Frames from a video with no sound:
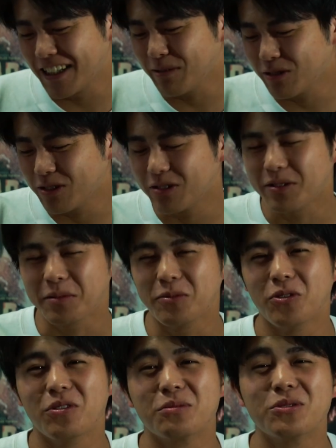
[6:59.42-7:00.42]
でも
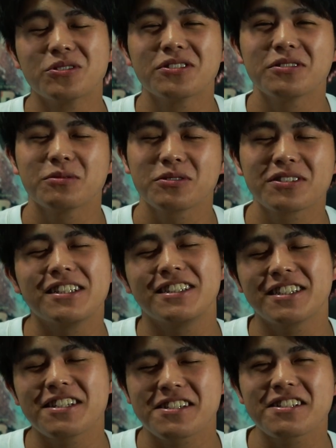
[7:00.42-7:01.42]
もうもうひ
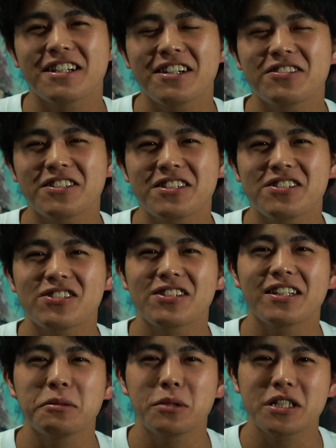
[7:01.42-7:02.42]
たすら歩き続
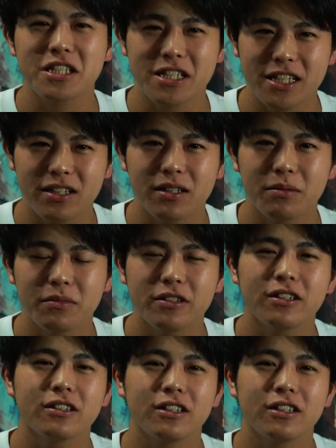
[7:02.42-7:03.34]
けましてまあ